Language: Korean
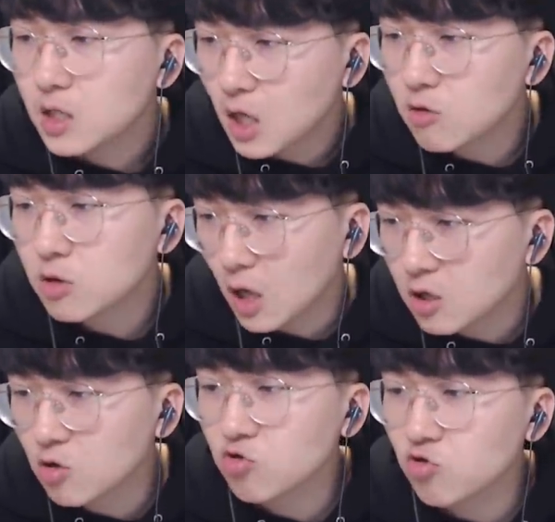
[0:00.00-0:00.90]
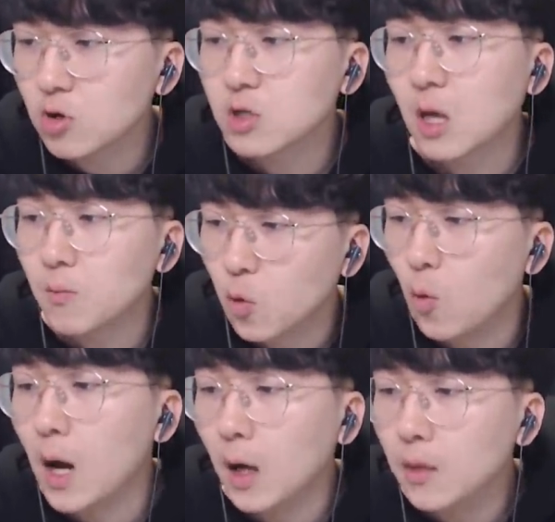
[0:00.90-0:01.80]
지하국 대적을 주고 그 다음
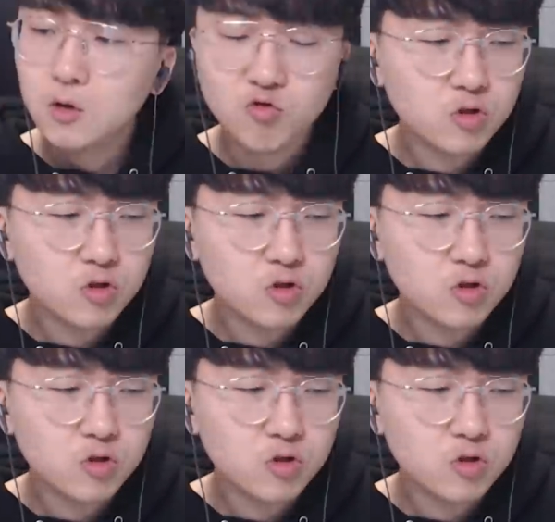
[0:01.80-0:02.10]
도안